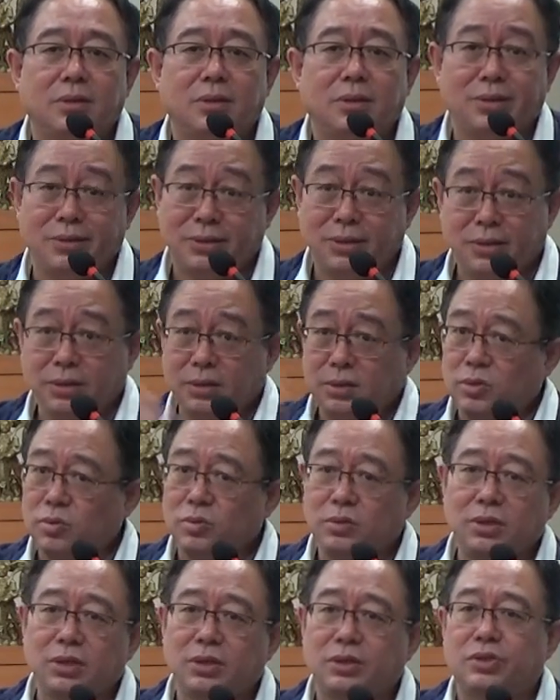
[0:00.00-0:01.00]
那那
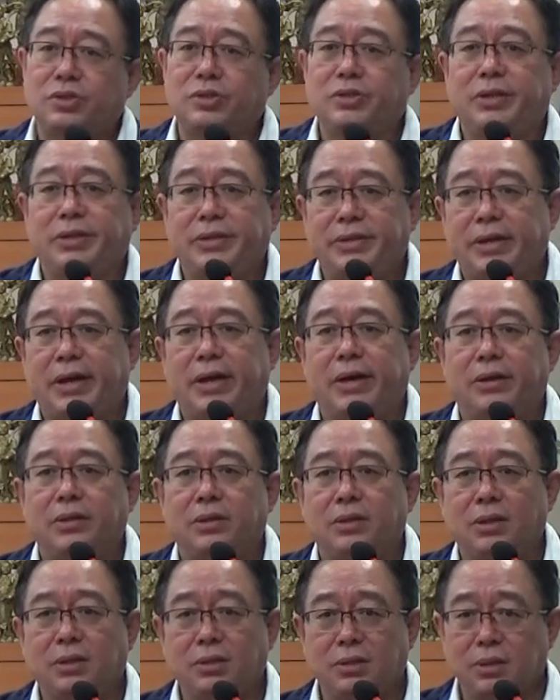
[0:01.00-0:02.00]
就那个时间点，
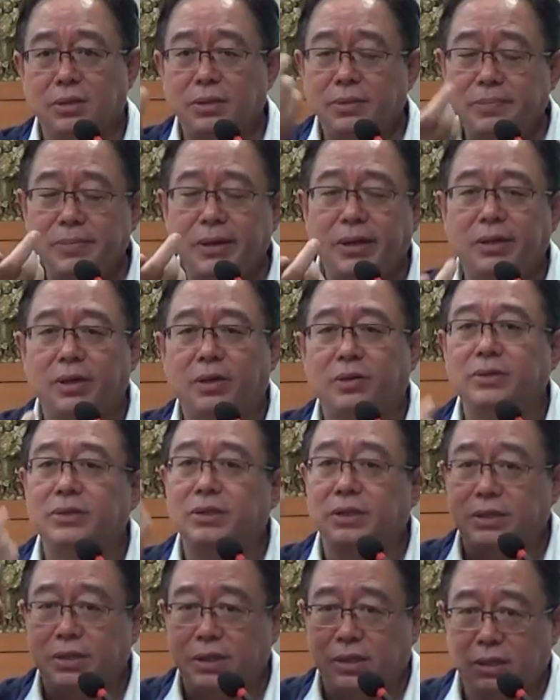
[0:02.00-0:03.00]
那你的命要
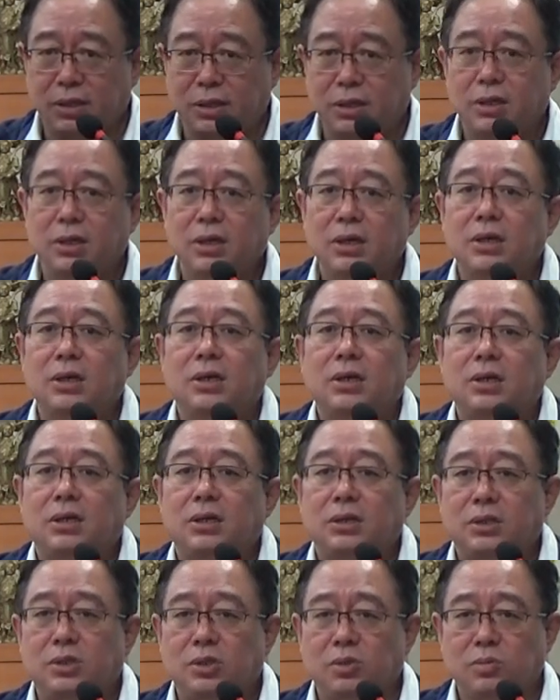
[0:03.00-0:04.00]
紧，你的
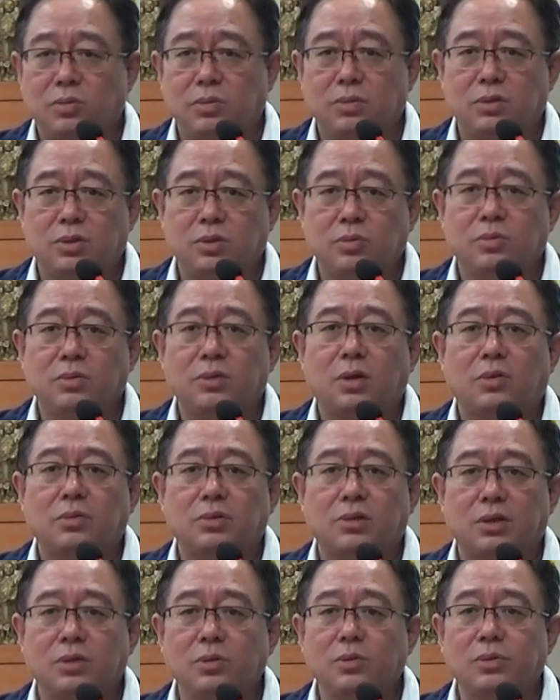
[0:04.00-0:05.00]
修修道
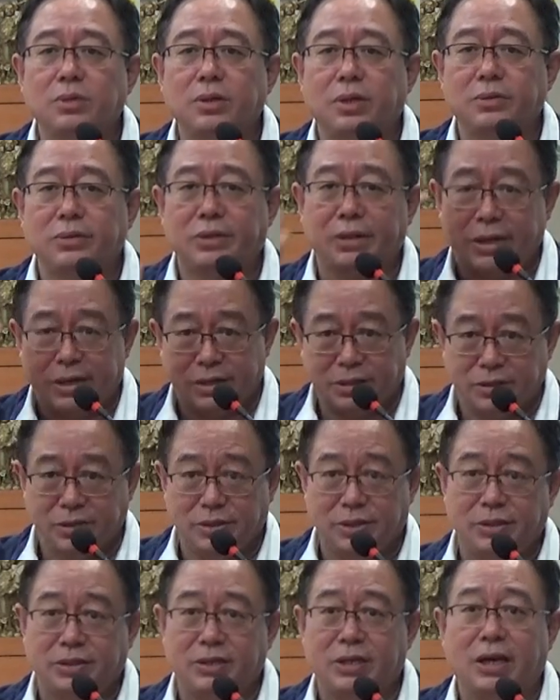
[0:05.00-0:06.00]
成功要紧，还是
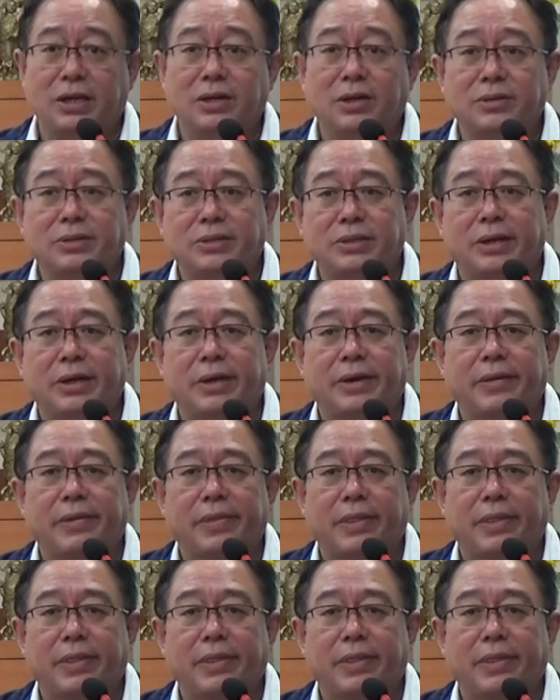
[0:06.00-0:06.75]
你的钱要紧？